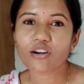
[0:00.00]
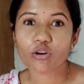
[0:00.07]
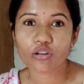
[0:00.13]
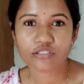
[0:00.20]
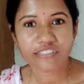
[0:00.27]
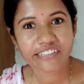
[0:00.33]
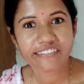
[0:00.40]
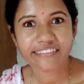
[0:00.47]
আর
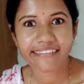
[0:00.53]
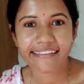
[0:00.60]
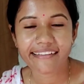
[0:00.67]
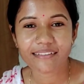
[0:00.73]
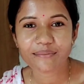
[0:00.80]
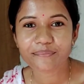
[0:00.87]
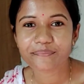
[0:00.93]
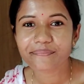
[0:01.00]
অরিজিৎ
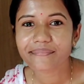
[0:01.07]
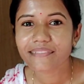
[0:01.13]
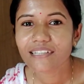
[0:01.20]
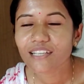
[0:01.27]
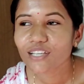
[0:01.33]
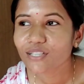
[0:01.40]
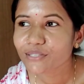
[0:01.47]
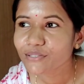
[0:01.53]
সিং
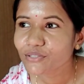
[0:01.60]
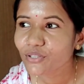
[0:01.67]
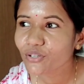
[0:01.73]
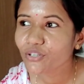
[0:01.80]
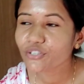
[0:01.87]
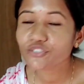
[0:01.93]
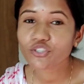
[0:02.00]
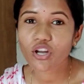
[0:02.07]

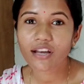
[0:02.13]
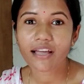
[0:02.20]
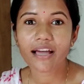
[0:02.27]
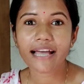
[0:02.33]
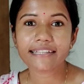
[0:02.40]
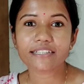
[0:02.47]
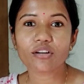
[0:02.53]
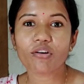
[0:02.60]
তো চলো
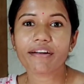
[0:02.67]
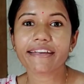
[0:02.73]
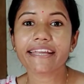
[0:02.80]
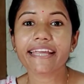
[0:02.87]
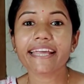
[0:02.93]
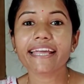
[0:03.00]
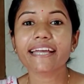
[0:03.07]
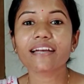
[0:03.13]
আজ
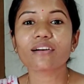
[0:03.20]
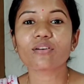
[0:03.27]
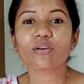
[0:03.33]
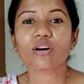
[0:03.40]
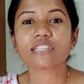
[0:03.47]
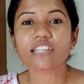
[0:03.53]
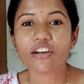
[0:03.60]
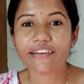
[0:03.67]
অনেক
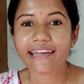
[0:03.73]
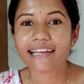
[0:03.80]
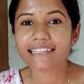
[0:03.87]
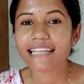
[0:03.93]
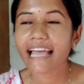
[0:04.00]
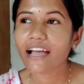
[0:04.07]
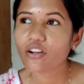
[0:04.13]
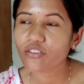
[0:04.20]
কথা হয়ে গেছে